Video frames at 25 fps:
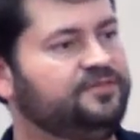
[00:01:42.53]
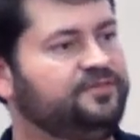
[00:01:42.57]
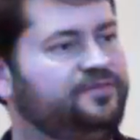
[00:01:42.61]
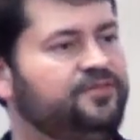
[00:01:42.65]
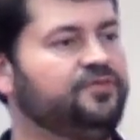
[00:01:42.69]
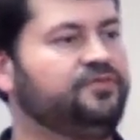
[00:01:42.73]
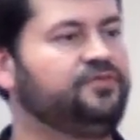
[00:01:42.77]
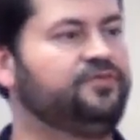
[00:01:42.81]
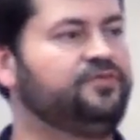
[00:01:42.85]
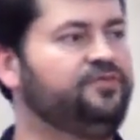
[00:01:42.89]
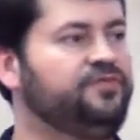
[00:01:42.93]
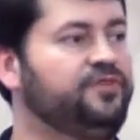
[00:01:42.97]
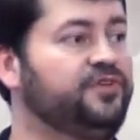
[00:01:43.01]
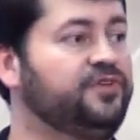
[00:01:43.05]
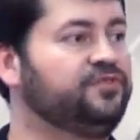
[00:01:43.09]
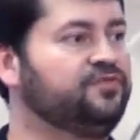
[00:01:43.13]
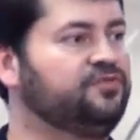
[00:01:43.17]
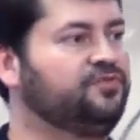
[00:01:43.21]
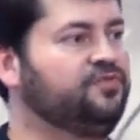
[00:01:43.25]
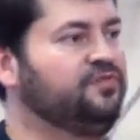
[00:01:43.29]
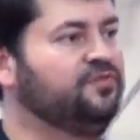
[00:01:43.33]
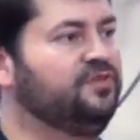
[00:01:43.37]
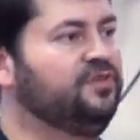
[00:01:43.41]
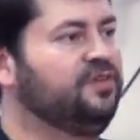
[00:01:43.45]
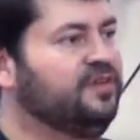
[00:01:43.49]
O filtro
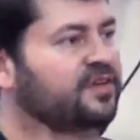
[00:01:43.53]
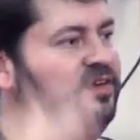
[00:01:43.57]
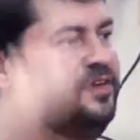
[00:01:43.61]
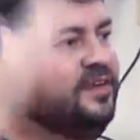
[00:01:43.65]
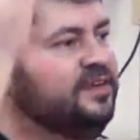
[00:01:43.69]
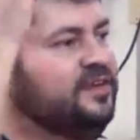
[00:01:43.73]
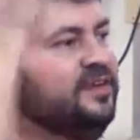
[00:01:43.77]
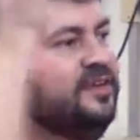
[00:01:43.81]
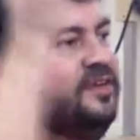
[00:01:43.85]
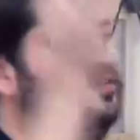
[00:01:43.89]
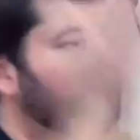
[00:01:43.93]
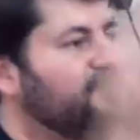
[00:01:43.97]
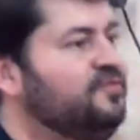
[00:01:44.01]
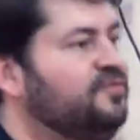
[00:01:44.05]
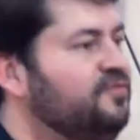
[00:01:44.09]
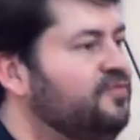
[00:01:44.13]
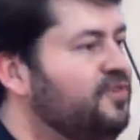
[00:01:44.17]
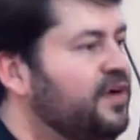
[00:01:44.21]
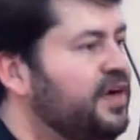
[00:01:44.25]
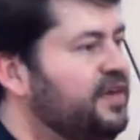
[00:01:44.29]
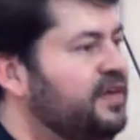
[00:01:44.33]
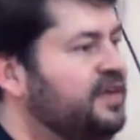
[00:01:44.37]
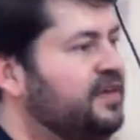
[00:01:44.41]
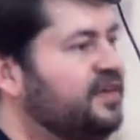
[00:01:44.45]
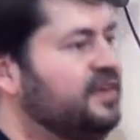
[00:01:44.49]
físico
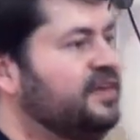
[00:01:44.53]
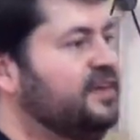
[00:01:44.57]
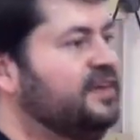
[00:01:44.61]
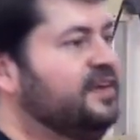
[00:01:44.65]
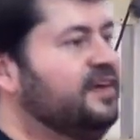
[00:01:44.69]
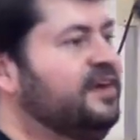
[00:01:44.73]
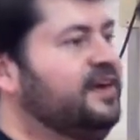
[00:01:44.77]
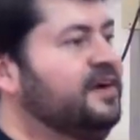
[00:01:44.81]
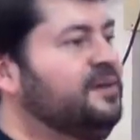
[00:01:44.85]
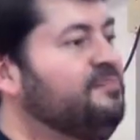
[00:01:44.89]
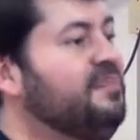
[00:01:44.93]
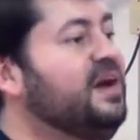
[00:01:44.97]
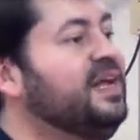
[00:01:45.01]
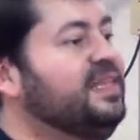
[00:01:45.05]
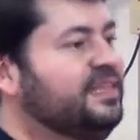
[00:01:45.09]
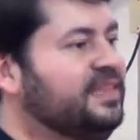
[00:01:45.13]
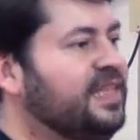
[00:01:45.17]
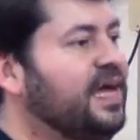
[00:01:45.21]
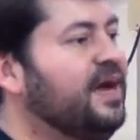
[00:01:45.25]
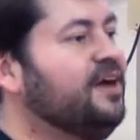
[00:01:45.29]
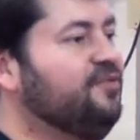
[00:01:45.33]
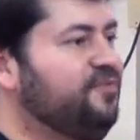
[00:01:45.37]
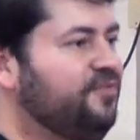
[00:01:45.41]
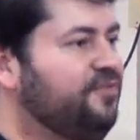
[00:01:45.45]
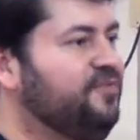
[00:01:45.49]
vai
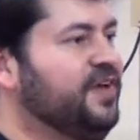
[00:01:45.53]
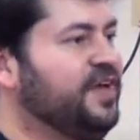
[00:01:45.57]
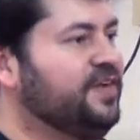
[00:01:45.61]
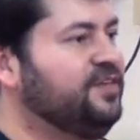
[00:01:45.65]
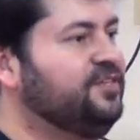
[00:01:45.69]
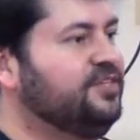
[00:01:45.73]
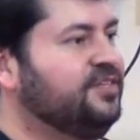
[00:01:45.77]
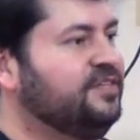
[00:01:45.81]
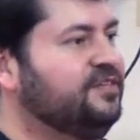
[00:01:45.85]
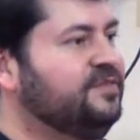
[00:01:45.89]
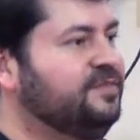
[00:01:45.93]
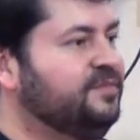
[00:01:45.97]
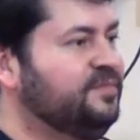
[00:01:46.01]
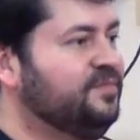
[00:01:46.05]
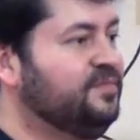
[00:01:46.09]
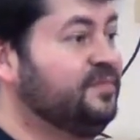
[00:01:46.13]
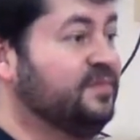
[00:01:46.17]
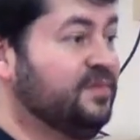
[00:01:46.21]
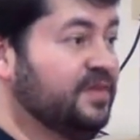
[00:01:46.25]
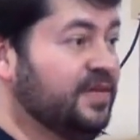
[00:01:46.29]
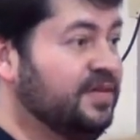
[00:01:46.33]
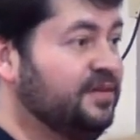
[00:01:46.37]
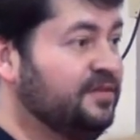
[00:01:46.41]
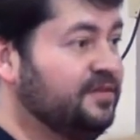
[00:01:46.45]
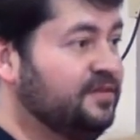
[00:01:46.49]
matar o feixe,
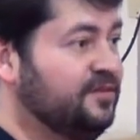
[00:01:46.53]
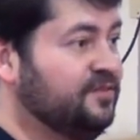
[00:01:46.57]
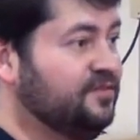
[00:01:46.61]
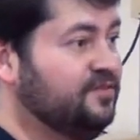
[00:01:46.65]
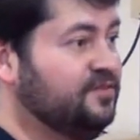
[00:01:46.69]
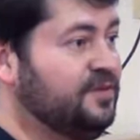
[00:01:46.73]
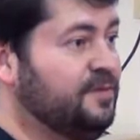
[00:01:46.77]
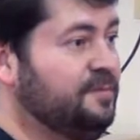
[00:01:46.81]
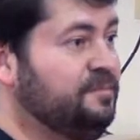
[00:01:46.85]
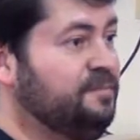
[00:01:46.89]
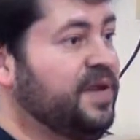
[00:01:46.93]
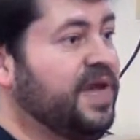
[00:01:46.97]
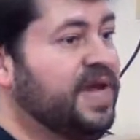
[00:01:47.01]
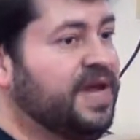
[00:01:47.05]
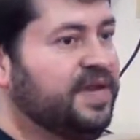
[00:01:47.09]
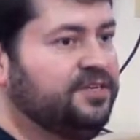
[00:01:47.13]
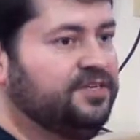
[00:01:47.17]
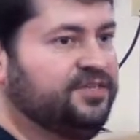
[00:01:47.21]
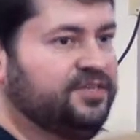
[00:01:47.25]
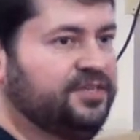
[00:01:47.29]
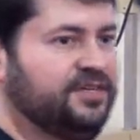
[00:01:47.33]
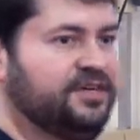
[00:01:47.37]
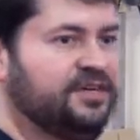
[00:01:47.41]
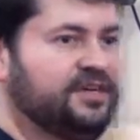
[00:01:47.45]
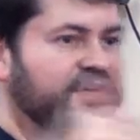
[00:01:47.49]
né? então você
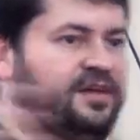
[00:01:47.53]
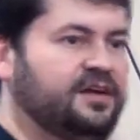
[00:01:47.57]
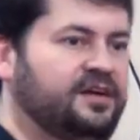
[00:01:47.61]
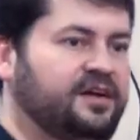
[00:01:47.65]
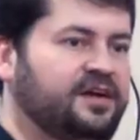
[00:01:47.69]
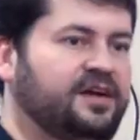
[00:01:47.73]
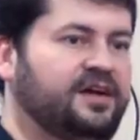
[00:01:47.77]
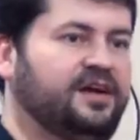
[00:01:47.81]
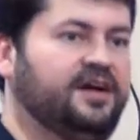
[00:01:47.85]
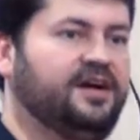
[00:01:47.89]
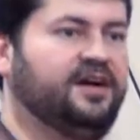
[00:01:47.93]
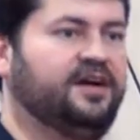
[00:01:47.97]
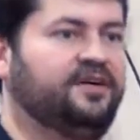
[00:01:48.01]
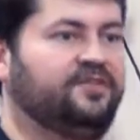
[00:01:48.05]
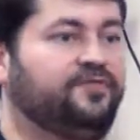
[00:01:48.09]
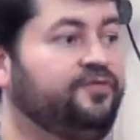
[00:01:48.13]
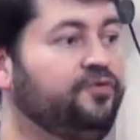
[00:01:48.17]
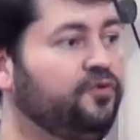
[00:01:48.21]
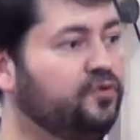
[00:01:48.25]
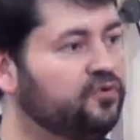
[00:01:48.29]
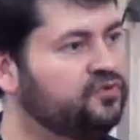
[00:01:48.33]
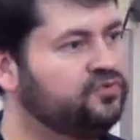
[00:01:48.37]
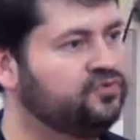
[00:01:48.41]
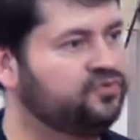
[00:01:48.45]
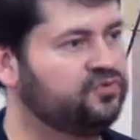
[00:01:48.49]
perde ah,
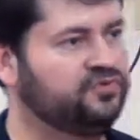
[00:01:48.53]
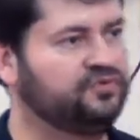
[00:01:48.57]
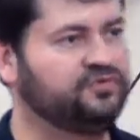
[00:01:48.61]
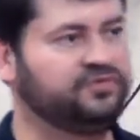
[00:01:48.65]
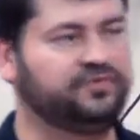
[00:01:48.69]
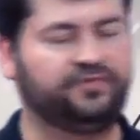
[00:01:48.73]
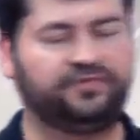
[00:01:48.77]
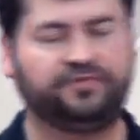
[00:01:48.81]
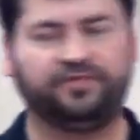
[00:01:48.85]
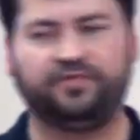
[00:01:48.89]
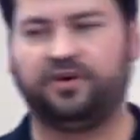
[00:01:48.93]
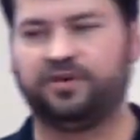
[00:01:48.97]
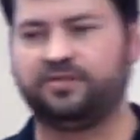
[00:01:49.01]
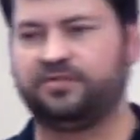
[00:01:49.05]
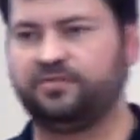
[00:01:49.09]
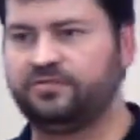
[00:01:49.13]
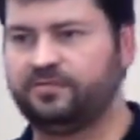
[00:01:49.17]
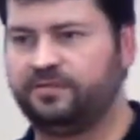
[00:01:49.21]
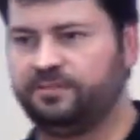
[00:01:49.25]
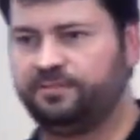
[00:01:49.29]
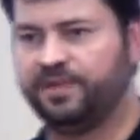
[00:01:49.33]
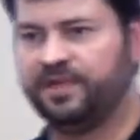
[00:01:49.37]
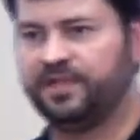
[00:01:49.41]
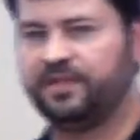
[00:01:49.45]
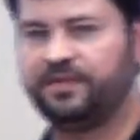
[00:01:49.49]
fluxo de
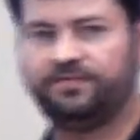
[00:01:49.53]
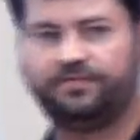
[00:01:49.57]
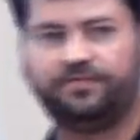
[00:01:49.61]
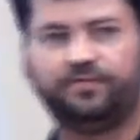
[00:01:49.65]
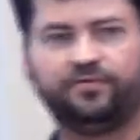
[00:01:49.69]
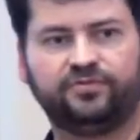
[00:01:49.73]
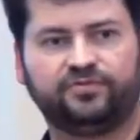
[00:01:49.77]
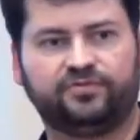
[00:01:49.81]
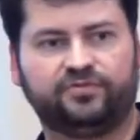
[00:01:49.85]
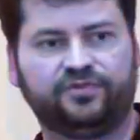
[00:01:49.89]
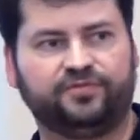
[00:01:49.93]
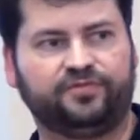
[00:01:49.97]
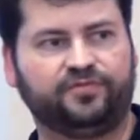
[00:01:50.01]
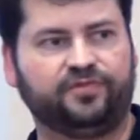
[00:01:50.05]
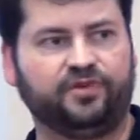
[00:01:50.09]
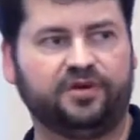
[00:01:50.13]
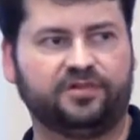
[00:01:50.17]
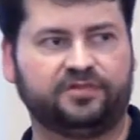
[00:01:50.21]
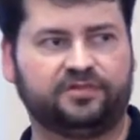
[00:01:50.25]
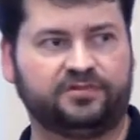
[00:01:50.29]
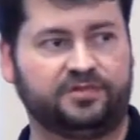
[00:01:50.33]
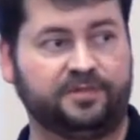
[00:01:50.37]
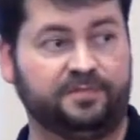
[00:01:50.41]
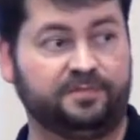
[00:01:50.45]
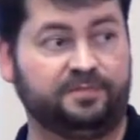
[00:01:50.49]
fótons, e perder fluxo de
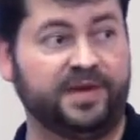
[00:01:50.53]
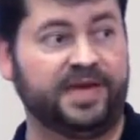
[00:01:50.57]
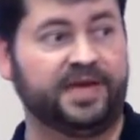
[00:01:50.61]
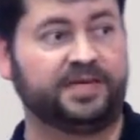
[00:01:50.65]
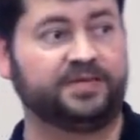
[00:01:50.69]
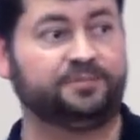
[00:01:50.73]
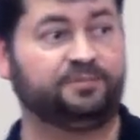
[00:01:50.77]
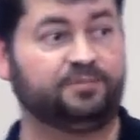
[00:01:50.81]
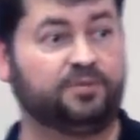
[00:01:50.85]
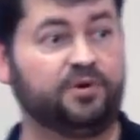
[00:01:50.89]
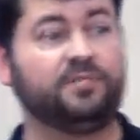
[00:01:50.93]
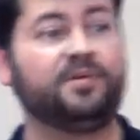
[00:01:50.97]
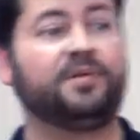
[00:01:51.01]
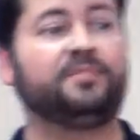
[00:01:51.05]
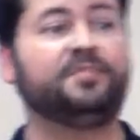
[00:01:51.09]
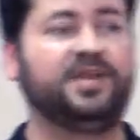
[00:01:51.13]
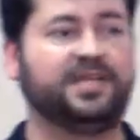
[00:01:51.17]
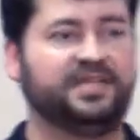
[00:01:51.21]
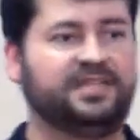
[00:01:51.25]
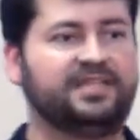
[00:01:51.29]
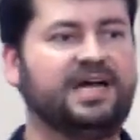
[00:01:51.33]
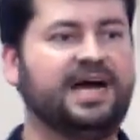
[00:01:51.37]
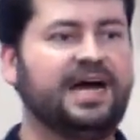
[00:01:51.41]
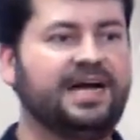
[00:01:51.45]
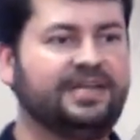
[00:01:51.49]
fótons você perde
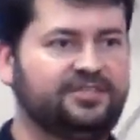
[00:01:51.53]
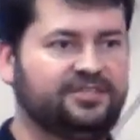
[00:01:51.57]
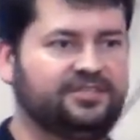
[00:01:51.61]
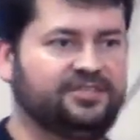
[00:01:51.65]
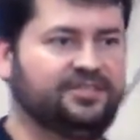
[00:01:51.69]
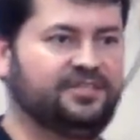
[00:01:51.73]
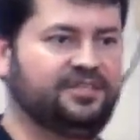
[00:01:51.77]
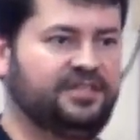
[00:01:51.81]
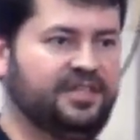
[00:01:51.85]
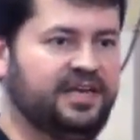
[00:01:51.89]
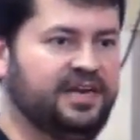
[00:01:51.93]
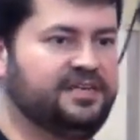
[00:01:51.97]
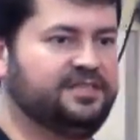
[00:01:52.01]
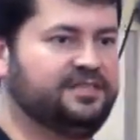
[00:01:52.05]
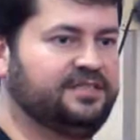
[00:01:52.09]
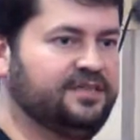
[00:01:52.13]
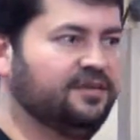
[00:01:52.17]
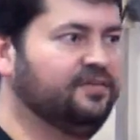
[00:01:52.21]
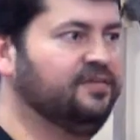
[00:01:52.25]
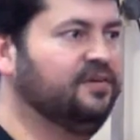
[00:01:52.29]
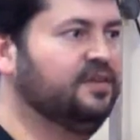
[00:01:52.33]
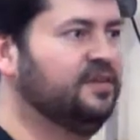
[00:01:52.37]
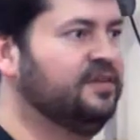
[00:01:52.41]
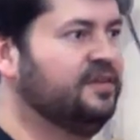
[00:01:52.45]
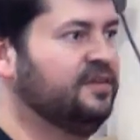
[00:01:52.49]
probabilidade de
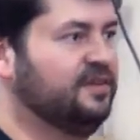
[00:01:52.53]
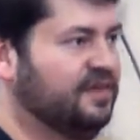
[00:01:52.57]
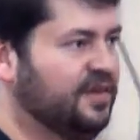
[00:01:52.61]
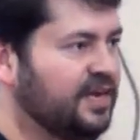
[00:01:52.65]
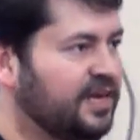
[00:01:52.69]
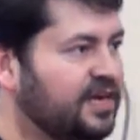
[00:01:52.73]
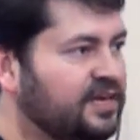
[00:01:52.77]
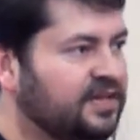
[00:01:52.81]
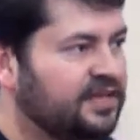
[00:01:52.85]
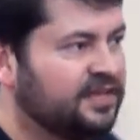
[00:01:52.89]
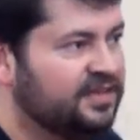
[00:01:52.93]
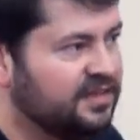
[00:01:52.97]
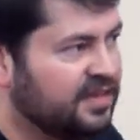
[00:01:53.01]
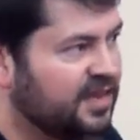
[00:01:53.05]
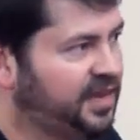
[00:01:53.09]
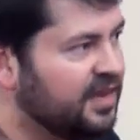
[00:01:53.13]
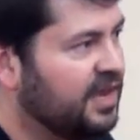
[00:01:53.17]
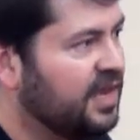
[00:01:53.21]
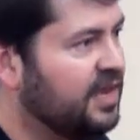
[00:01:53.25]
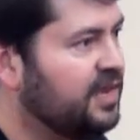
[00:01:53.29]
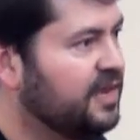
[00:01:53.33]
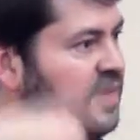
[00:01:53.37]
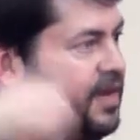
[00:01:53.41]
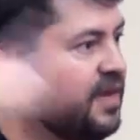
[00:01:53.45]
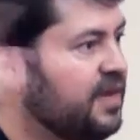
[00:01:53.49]
interação, né? Tá
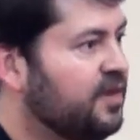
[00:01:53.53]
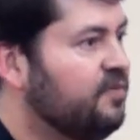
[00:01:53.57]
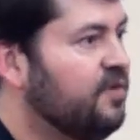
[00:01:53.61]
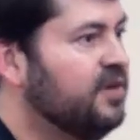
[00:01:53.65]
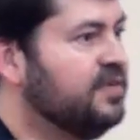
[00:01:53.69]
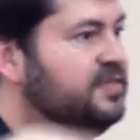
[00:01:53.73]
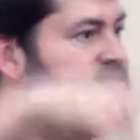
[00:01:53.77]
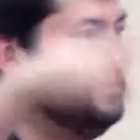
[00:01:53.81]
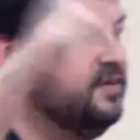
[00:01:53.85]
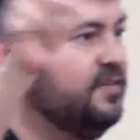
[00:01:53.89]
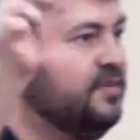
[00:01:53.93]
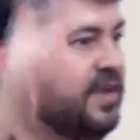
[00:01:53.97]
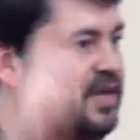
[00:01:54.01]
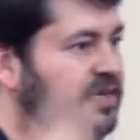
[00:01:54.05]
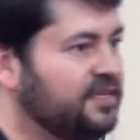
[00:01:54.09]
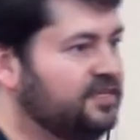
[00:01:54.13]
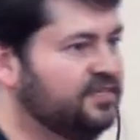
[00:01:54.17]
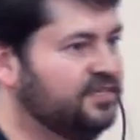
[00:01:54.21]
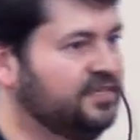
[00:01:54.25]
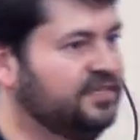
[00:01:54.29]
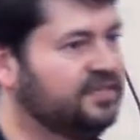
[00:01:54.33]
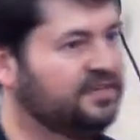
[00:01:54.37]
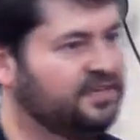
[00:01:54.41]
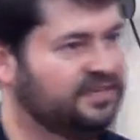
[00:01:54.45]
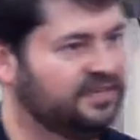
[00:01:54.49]
lá naquela equação lá
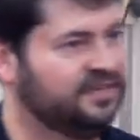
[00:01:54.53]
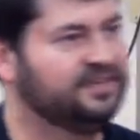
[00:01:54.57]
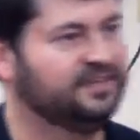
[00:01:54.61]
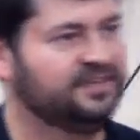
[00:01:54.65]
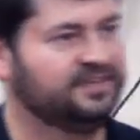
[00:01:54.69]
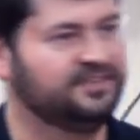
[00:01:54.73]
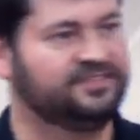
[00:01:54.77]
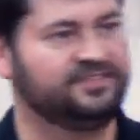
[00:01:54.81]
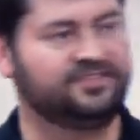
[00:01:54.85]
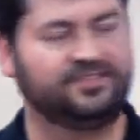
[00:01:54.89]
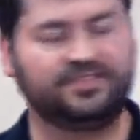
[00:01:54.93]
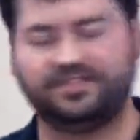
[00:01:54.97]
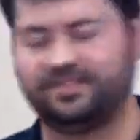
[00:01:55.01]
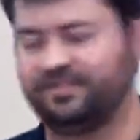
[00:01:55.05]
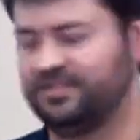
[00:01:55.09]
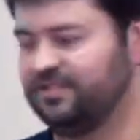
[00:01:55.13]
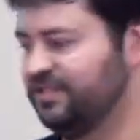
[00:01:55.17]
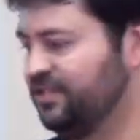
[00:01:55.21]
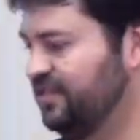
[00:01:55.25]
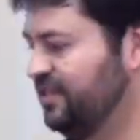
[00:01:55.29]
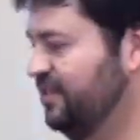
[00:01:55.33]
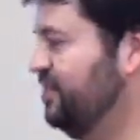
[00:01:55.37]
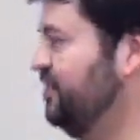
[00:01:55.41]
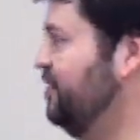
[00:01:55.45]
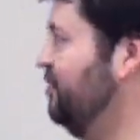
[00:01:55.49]
de de,
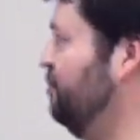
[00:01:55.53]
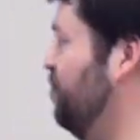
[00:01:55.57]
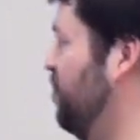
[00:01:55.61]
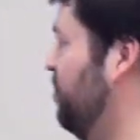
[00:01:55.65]
de, de